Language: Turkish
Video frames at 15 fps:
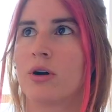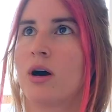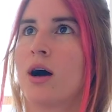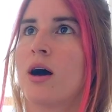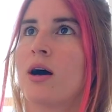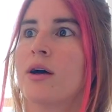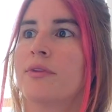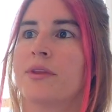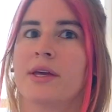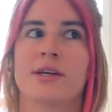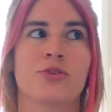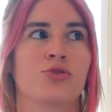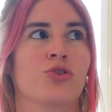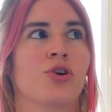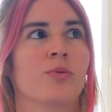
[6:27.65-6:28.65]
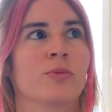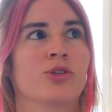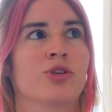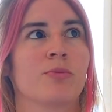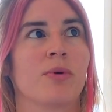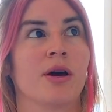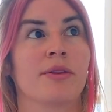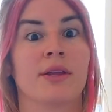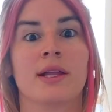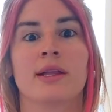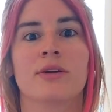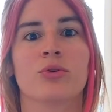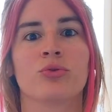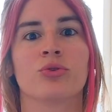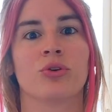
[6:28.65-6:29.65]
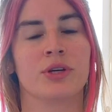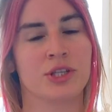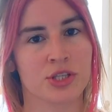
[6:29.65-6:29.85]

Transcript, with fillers: aa ne yaşıyorum acaba? Neler oluyor?